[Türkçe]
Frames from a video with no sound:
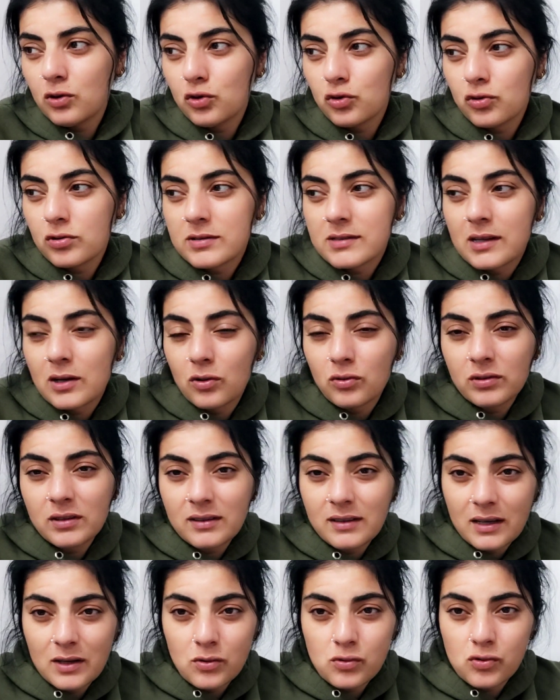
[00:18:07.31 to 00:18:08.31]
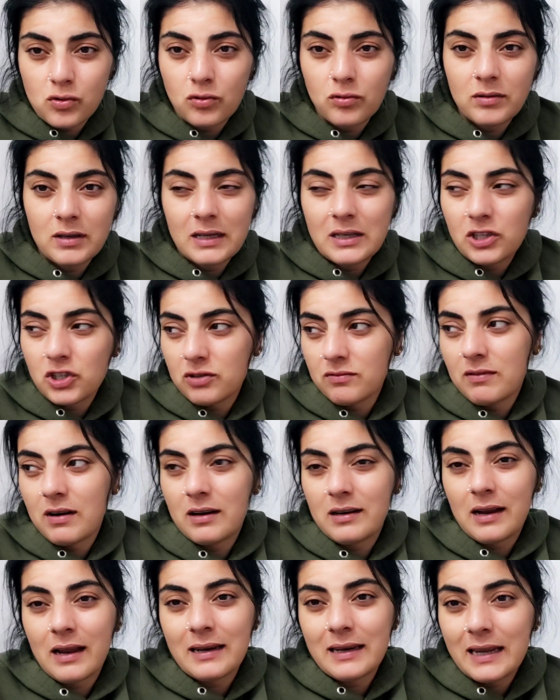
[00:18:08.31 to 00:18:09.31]
Çünkü salonda televizyonun ne işi var
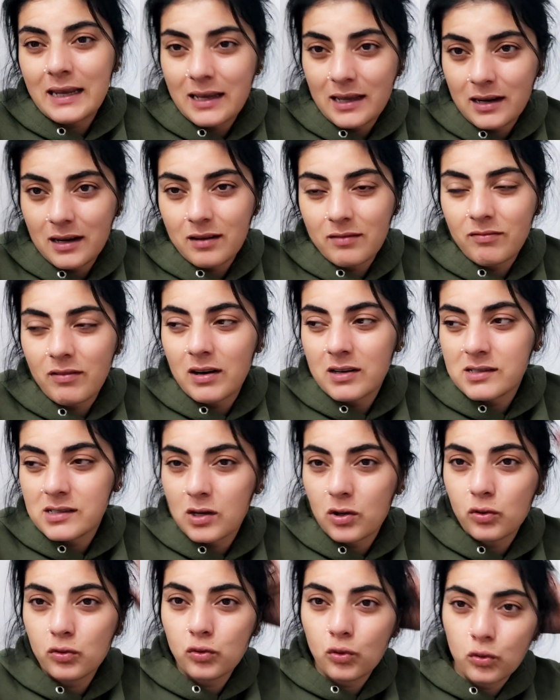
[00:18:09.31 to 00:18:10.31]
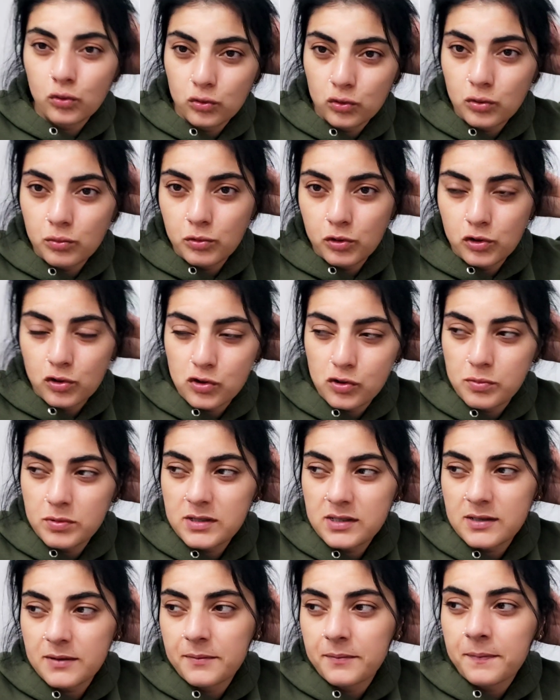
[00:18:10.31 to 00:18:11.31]
yani ne gerek var. Salonda oturmuyoruz
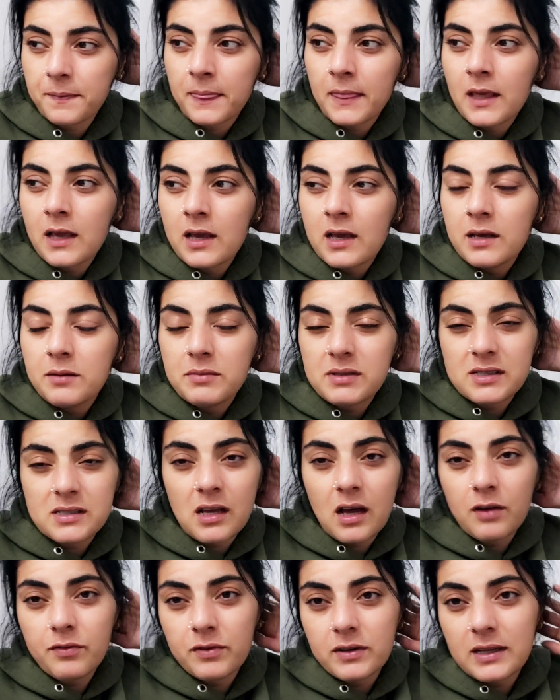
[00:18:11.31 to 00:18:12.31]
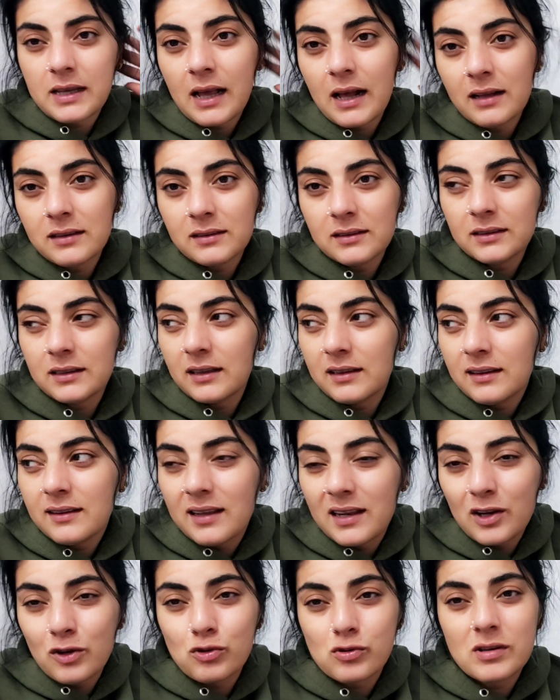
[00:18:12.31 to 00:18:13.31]
biz. Misafir geldiğinde de
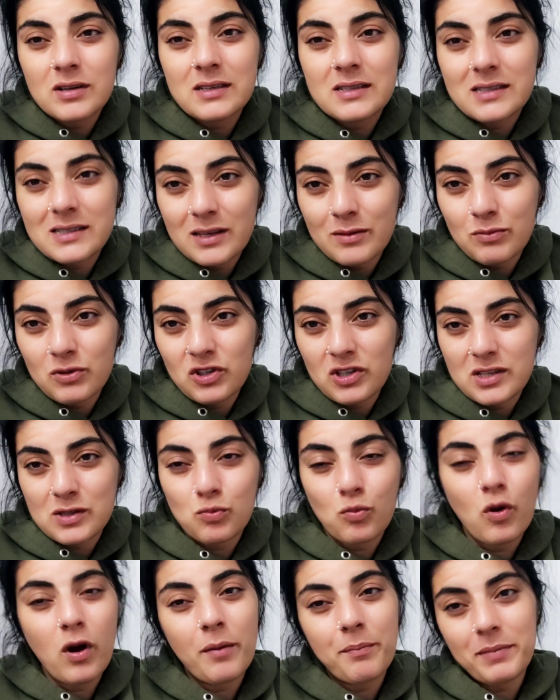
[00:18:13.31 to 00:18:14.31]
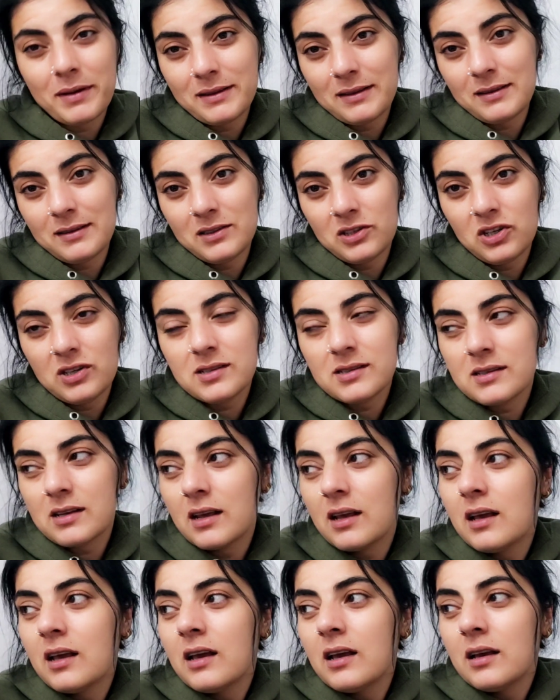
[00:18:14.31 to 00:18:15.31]
televizyon izlemeyeceğiz. Muhabbet edeceğiz.
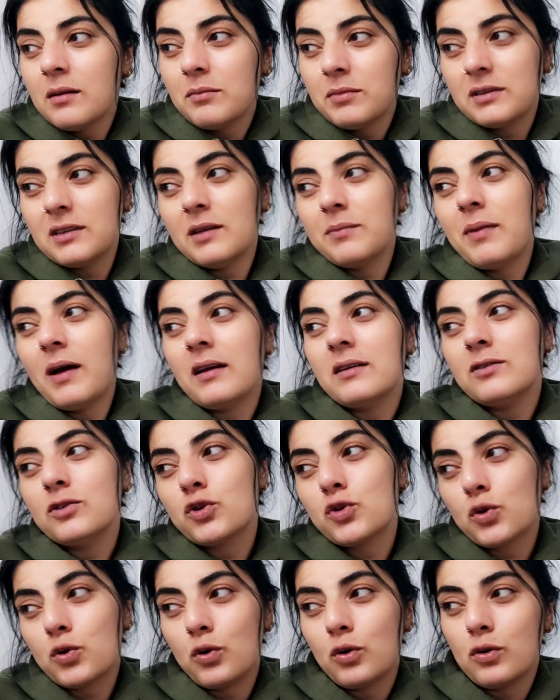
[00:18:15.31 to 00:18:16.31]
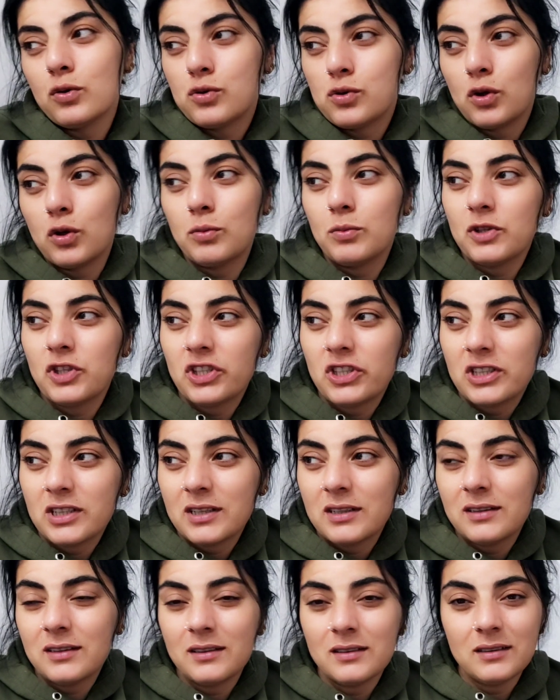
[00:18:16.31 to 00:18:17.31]
Bir de ben şu konsoluma
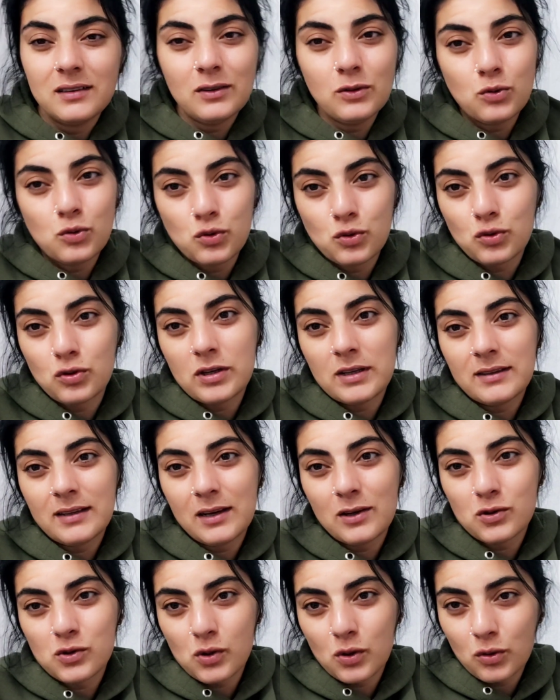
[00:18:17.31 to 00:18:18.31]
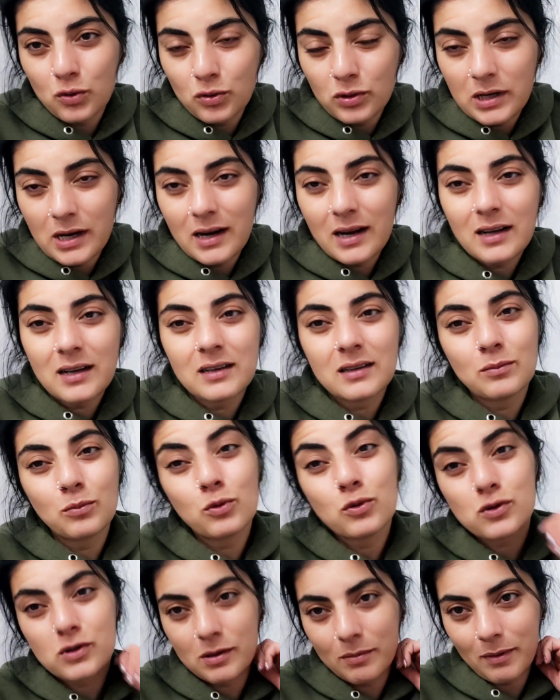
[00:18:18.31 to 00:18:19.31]
şıklığını üstüne televizyon kurarak
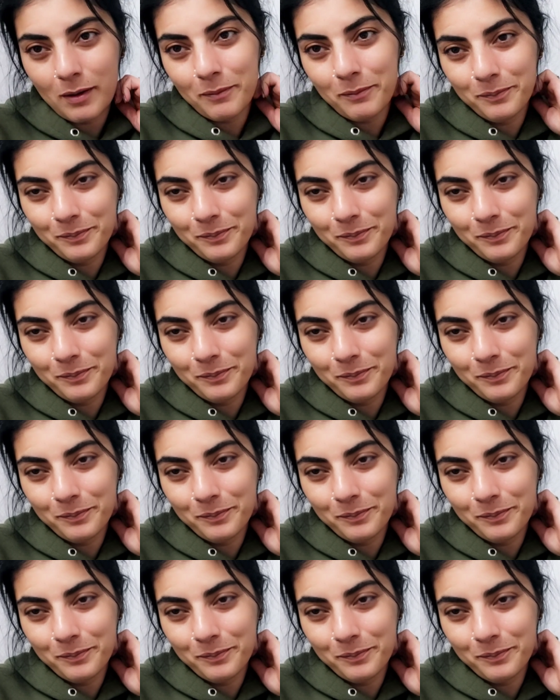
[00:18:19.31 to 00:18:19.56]
bozamam.